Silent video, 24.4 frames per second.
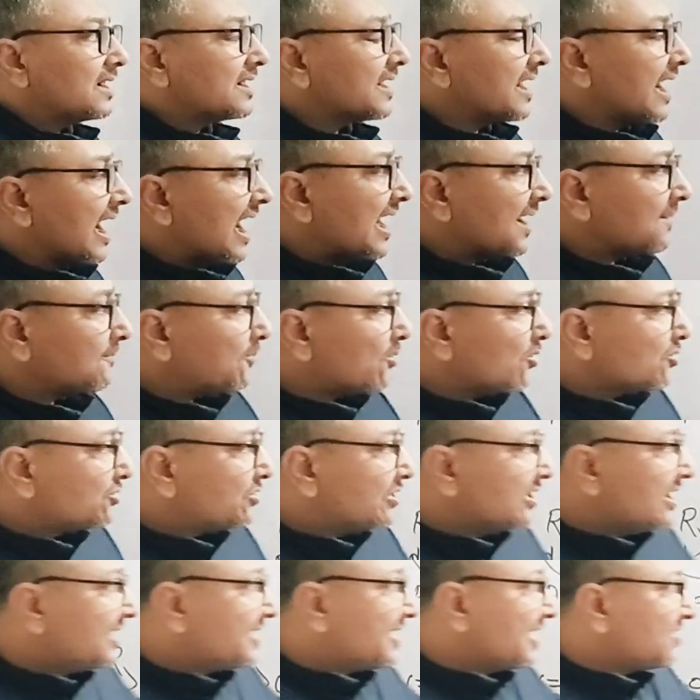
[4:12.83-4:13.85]

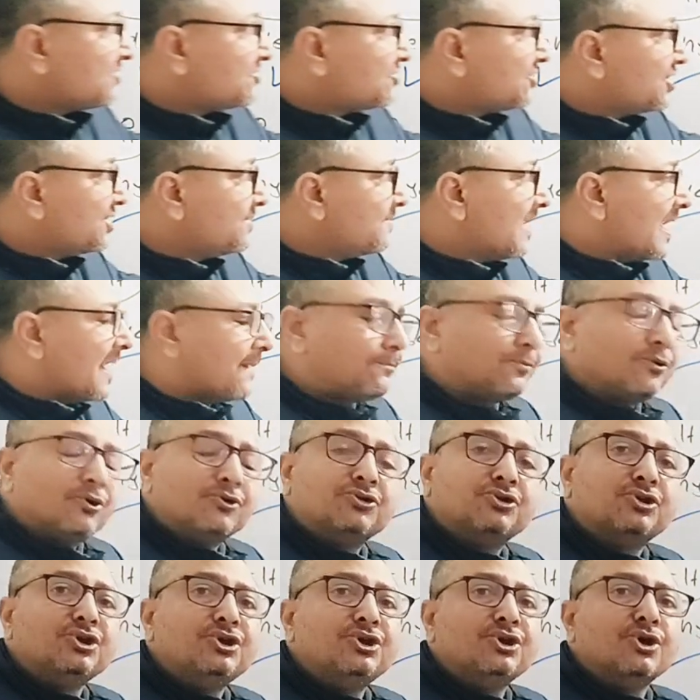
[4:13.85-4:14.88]
कार्बोक्जिलिक एसिड में आपको
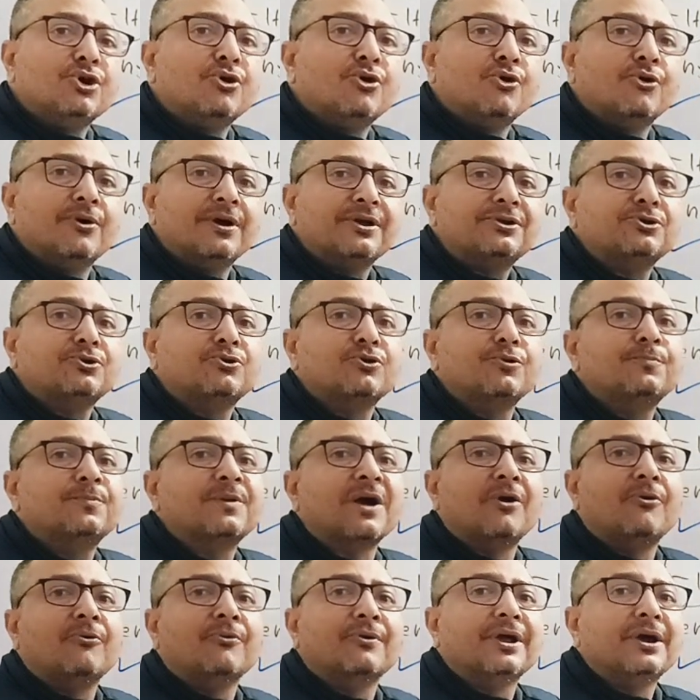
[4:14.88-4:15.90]
COOH ग्रुप का
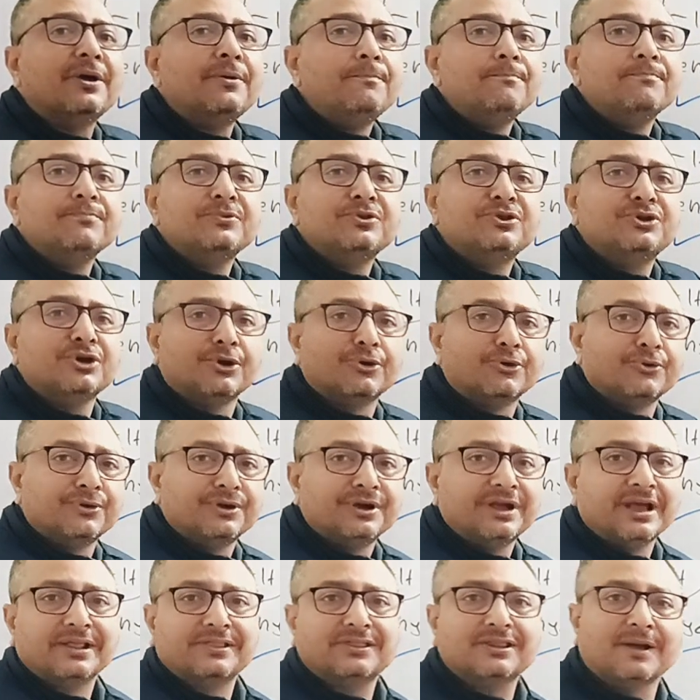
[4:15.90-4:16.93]
होना जरूरी
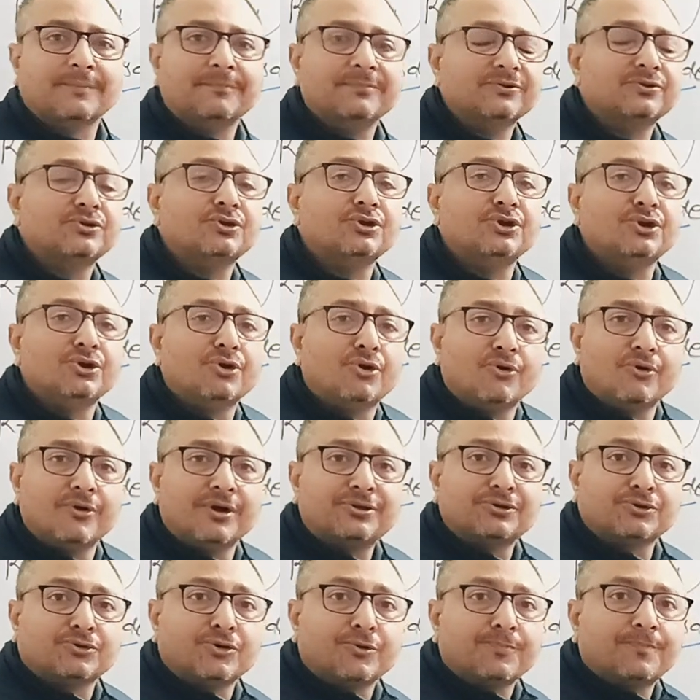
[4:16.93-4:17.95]
है तब सीओ
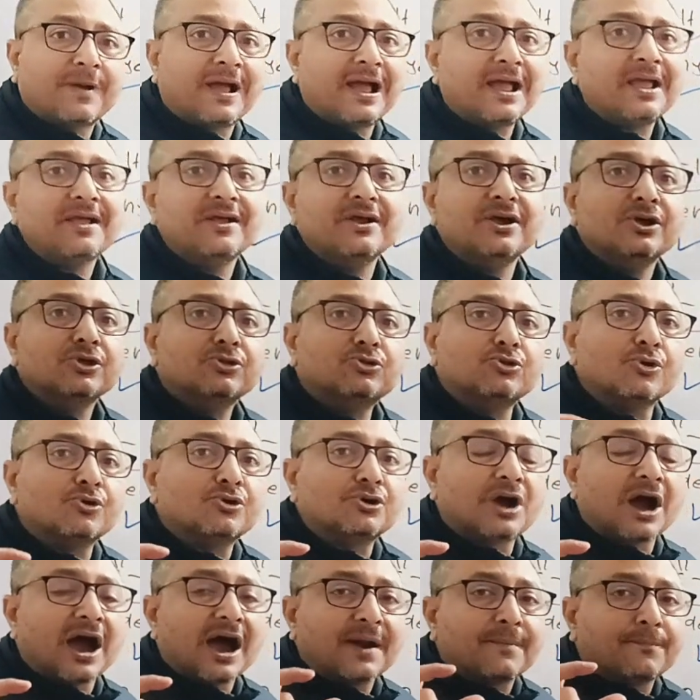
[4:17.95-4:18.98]
ग्रुप है तो
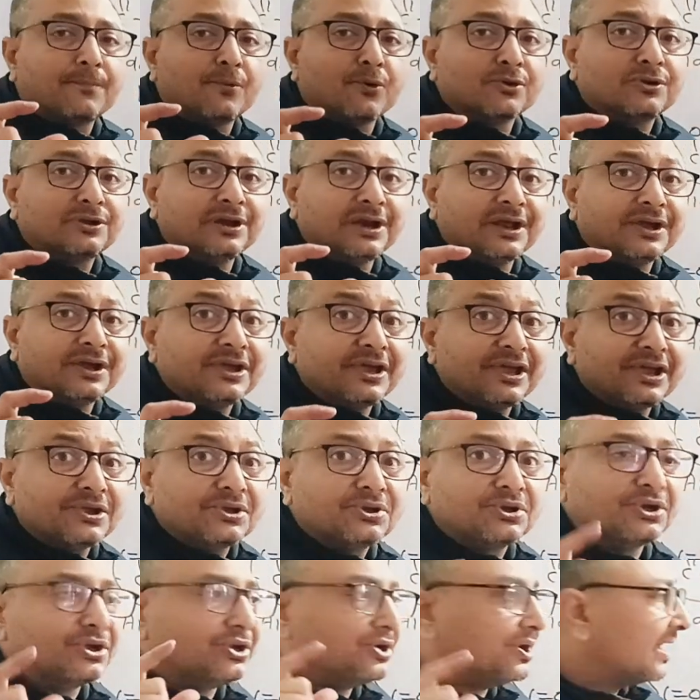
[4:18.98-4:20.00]
कार्बोक्जिलिक
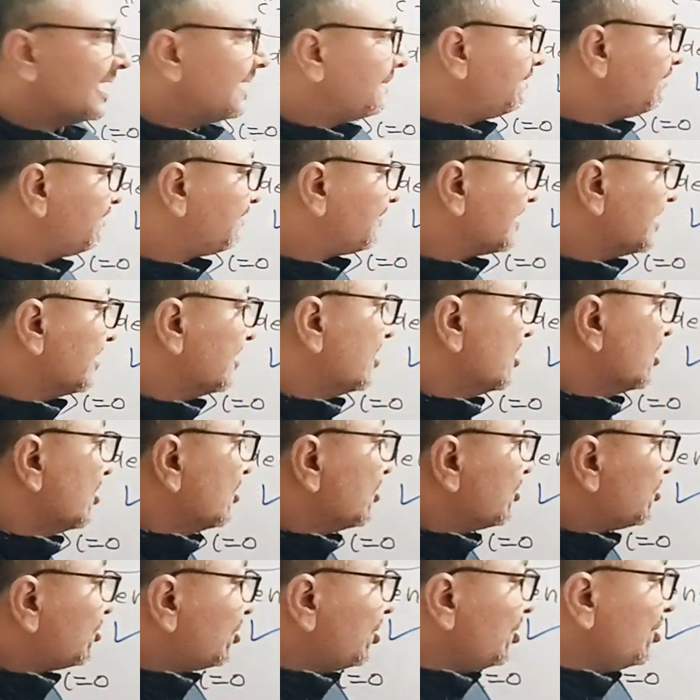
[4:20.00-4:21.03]
एसिड है
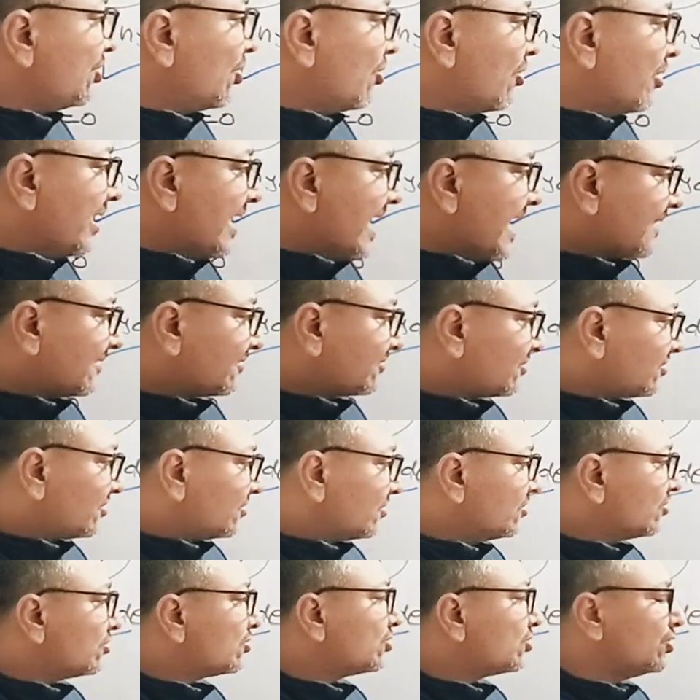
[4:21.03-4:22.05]
सीओ सीओ
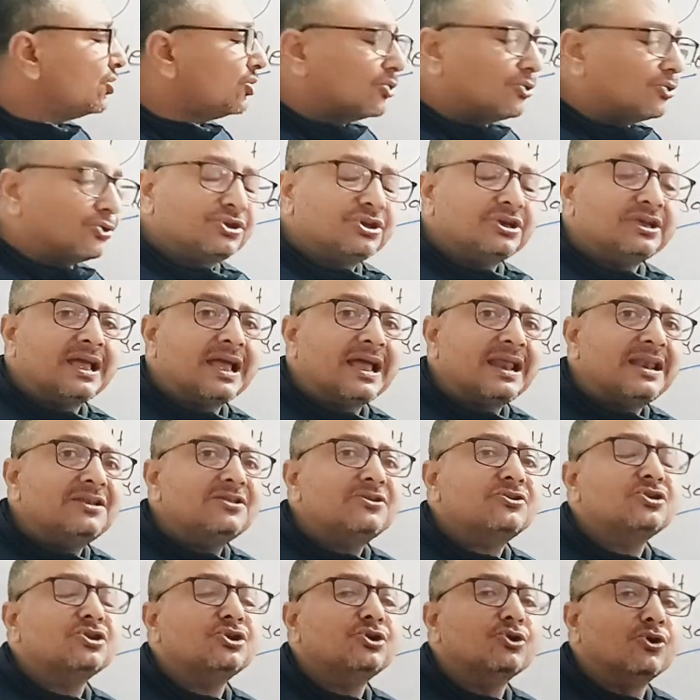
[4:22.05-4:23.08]
एक्स सी एल COX,
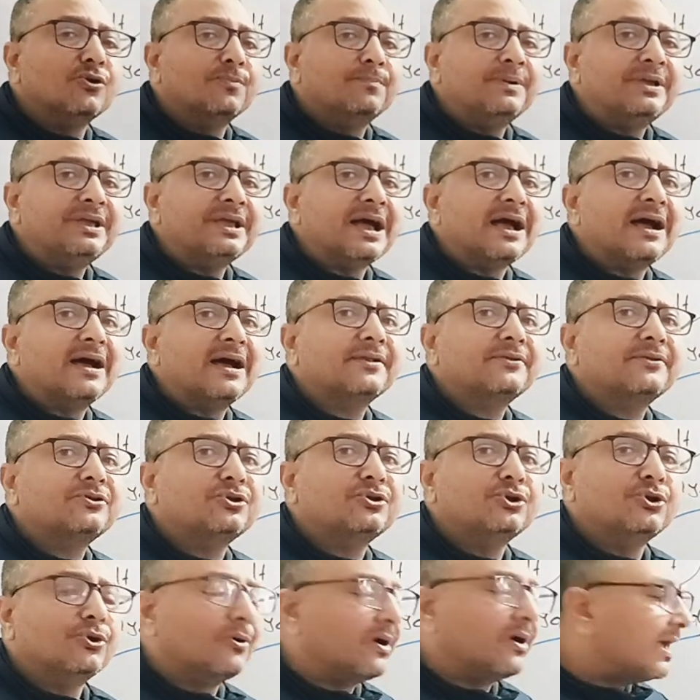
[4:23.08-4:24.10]
COCl,
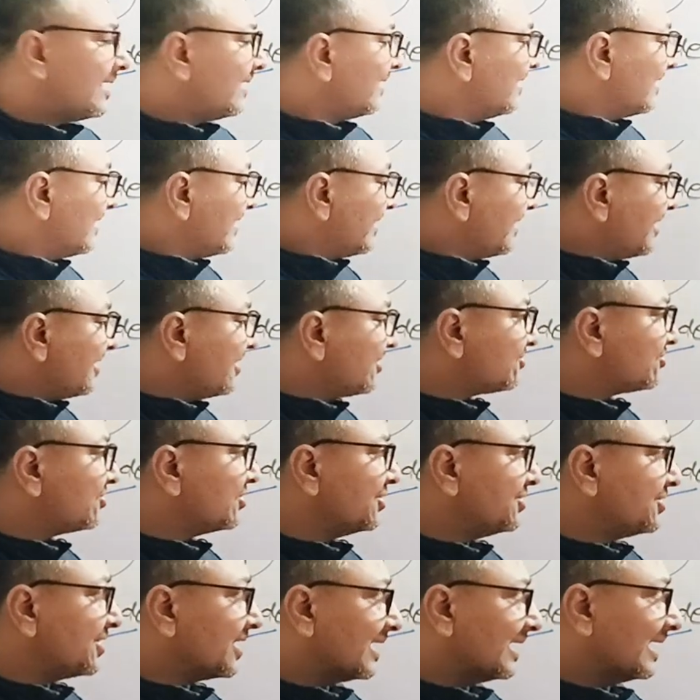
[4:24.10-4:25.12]
COBr, आई
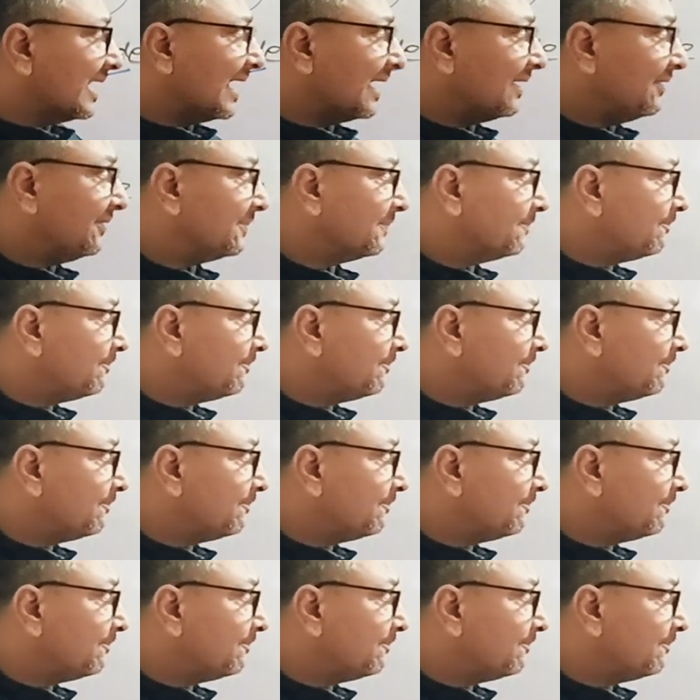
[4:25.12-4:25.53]
एसिड हेलाइड